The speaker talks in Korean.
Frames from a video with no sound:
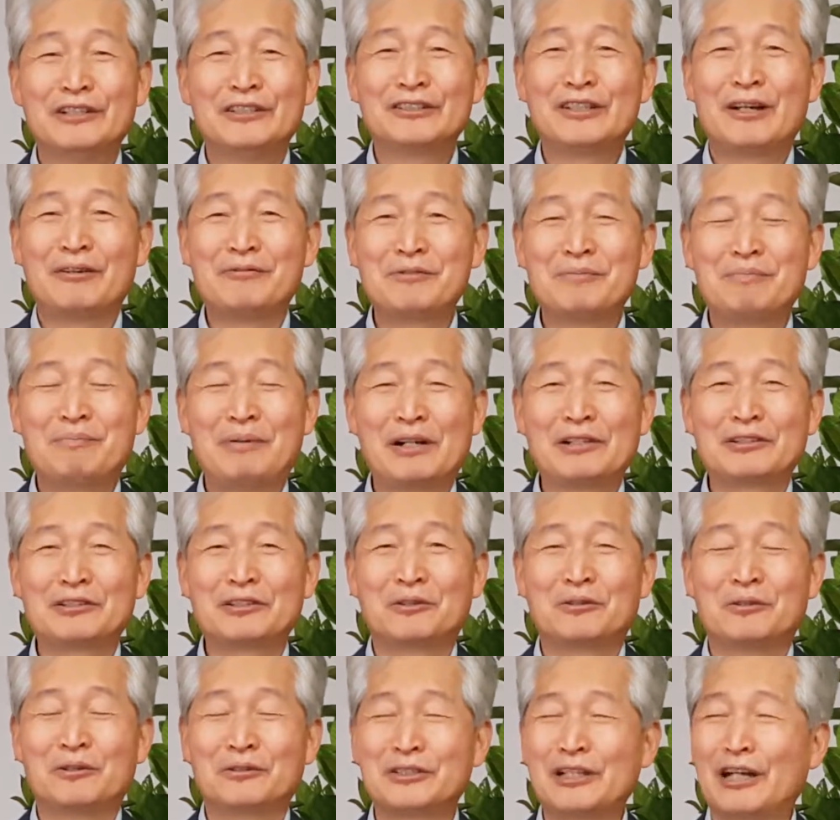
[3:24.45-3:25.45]
38절
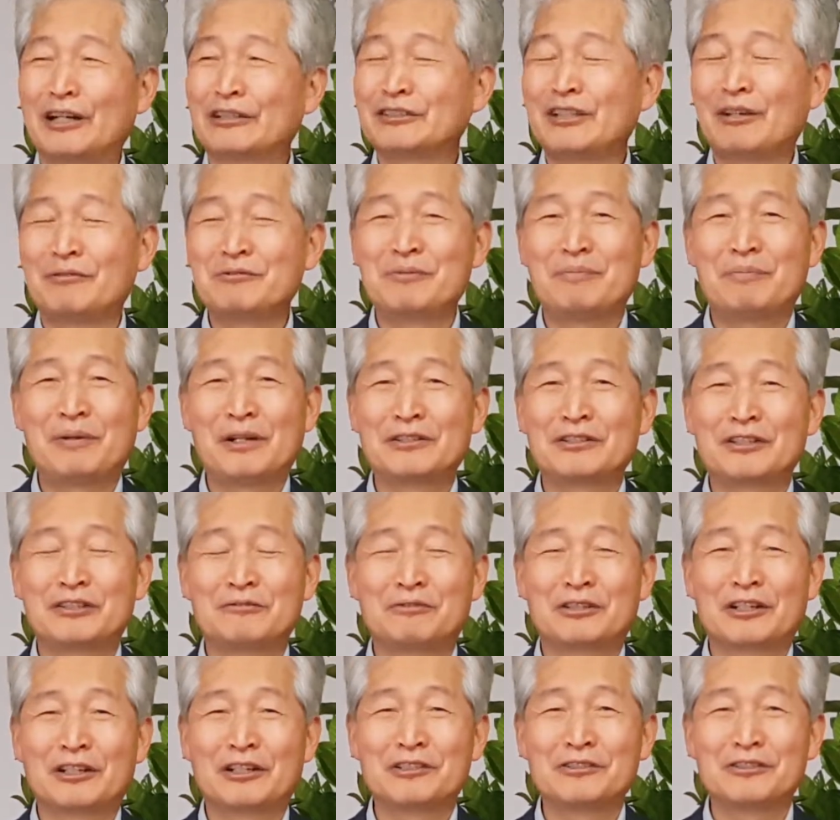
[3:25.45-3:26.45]
5장 38절에
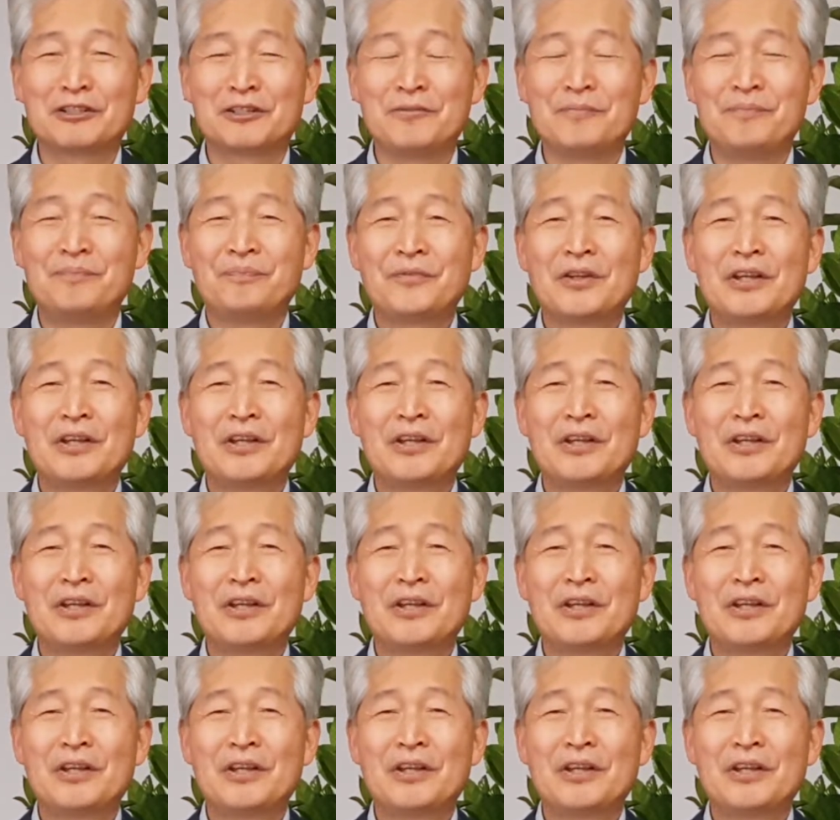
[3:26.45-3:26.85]
뭐라고 했어요?